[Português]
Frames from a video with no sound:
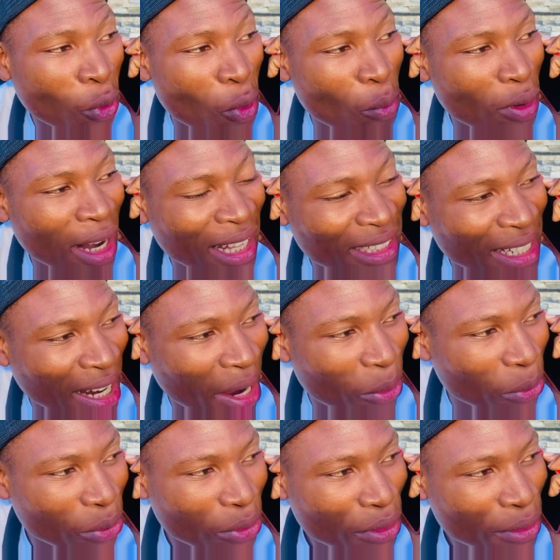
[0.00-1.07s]
como ladrão.
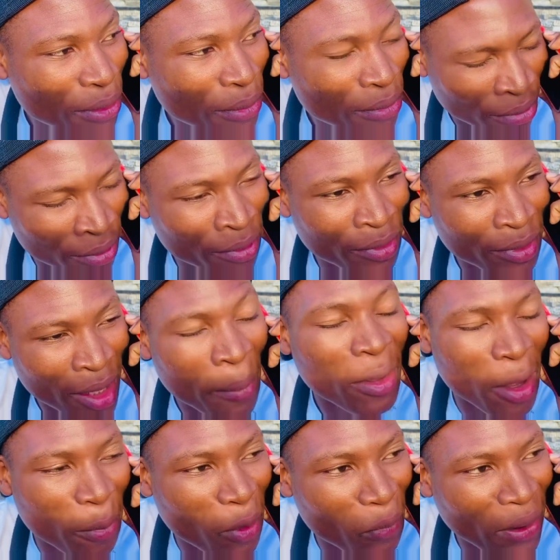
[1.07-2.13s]
Hum, na
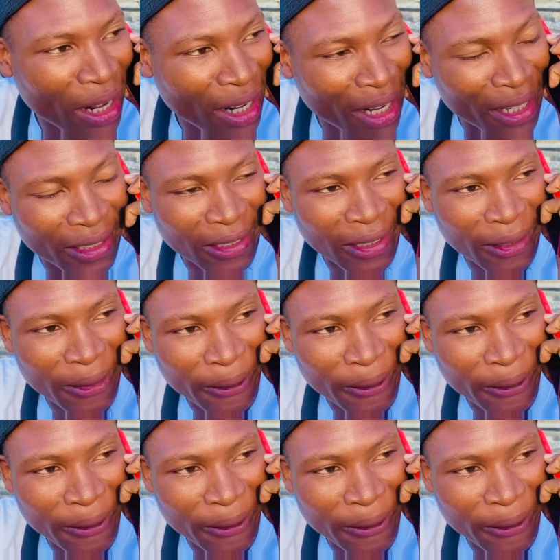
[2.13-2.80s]
minha própria casa